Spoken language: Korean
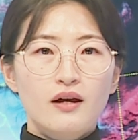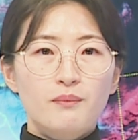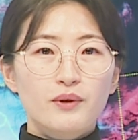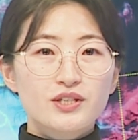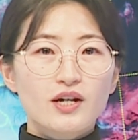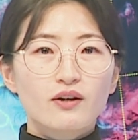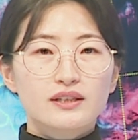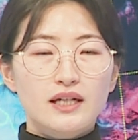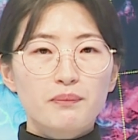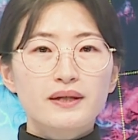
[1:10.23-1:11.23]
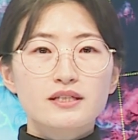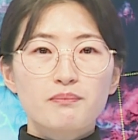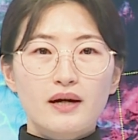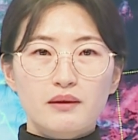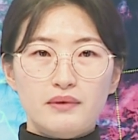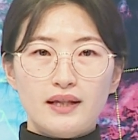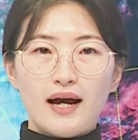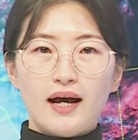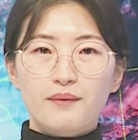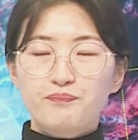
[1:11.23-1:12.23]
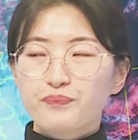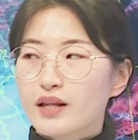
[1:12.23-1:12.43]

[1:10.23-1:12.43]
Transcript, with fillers: 먼저 기압계 전망입니다.